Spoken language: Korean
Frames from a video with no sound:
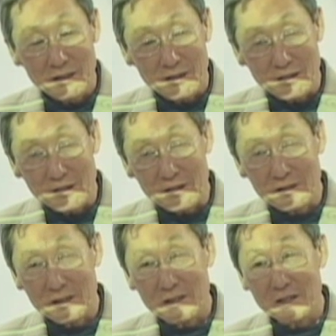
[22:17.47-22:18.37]

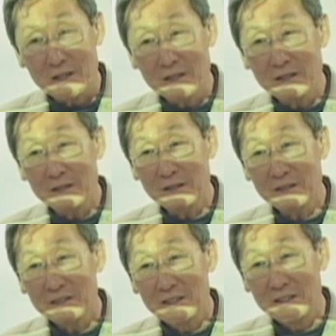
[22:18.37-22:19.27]

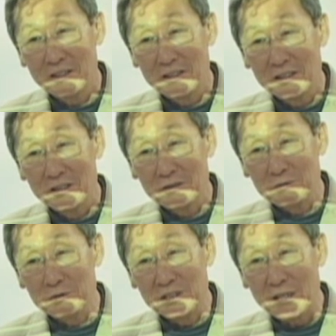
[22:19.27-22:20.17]
가장
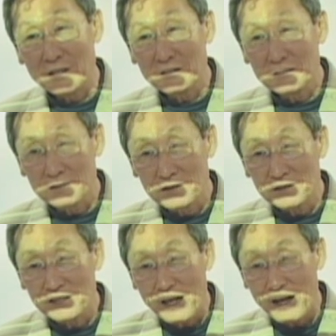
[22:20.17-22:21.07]
위대한
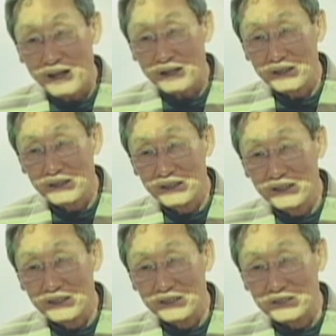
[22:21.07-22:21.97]
특성이다.
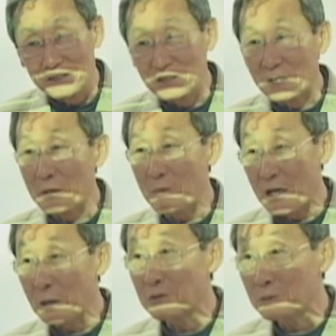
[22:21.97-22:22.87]
저는 이렇게
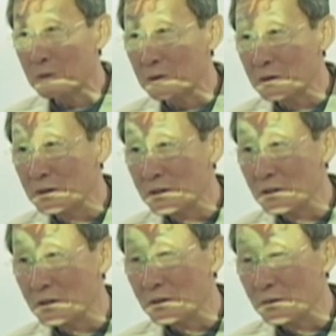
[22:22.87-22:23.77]
말하고 싶어요.
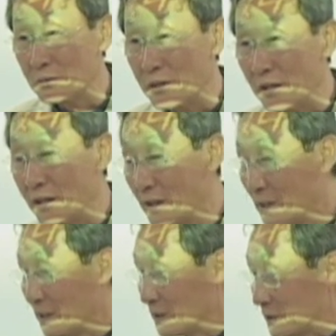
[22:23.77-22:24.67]
왜?
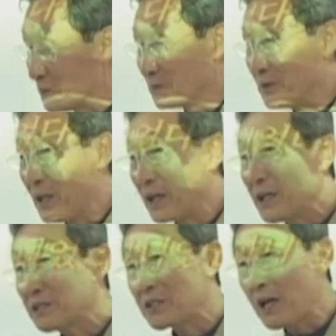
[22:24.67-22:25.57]
여러분,
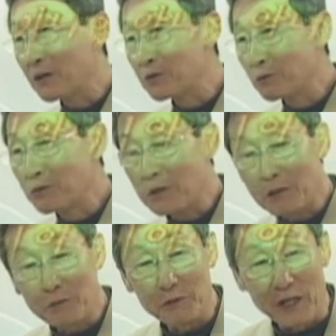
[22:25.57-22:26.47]
내가
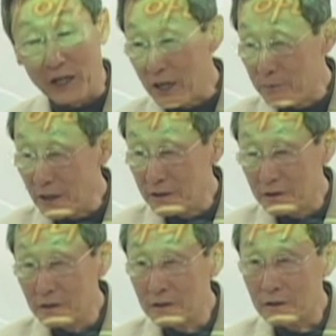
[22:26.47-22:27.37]
창조주라도 내가
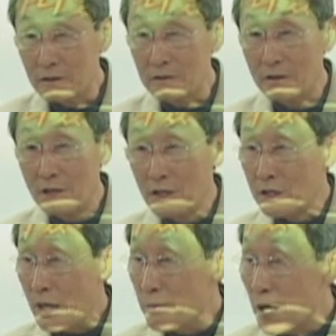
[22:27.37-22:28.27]
만든 거는
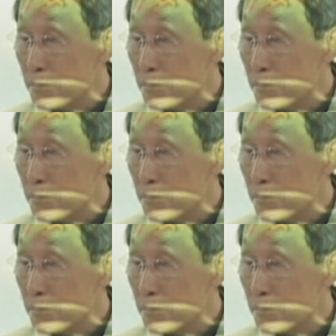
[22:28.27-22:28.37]
내